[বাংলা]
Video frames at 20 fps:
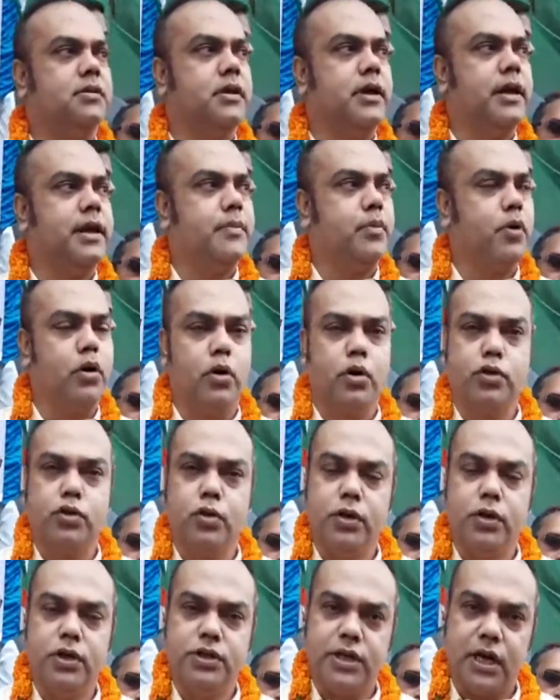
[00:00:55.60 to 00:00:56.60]
এই
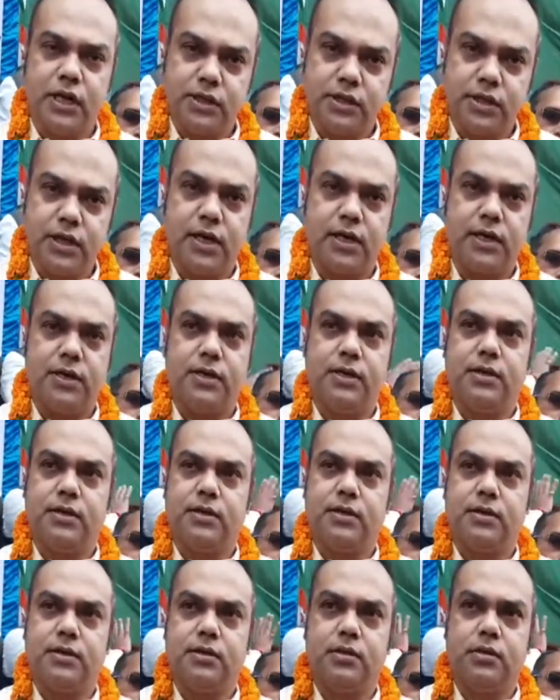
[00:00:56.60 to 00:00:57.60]
বঙ্গধ্বনি যাত্রার
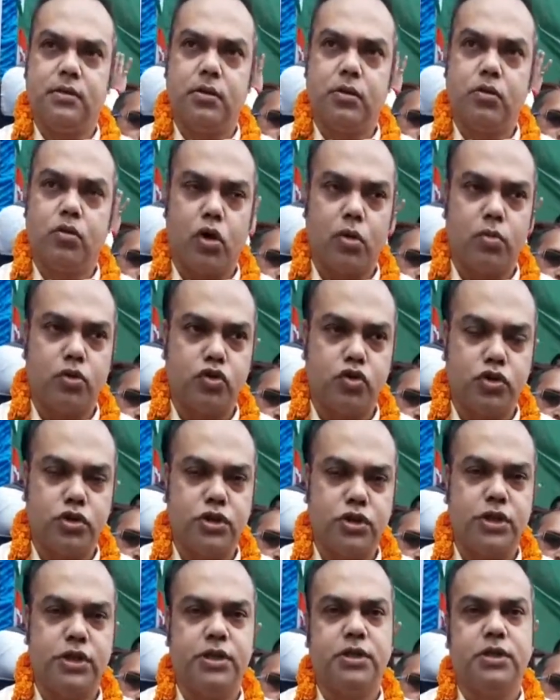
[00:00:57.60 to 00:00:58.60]

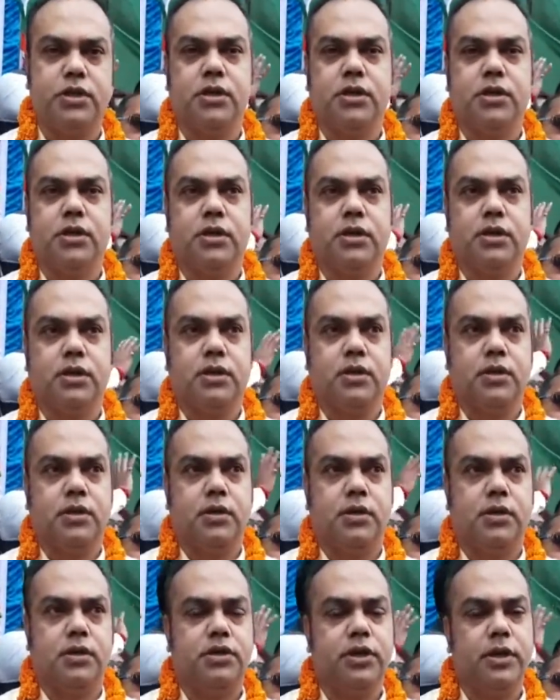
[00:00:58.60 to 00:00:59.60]
কর্মসূচির
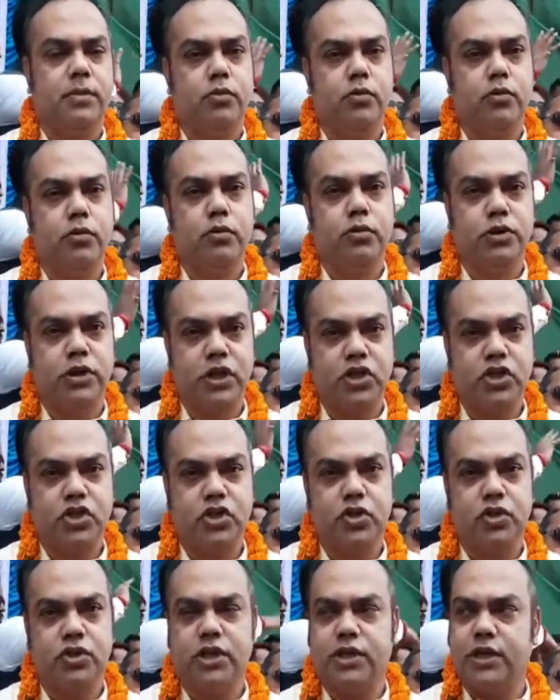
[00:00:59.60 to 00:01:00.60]
যে মূল উদ্দেশ্য
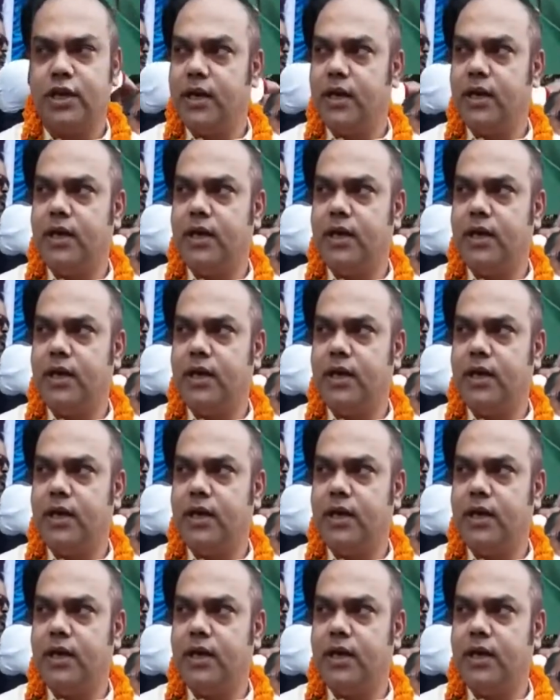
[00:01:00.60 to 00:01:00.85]
সেটা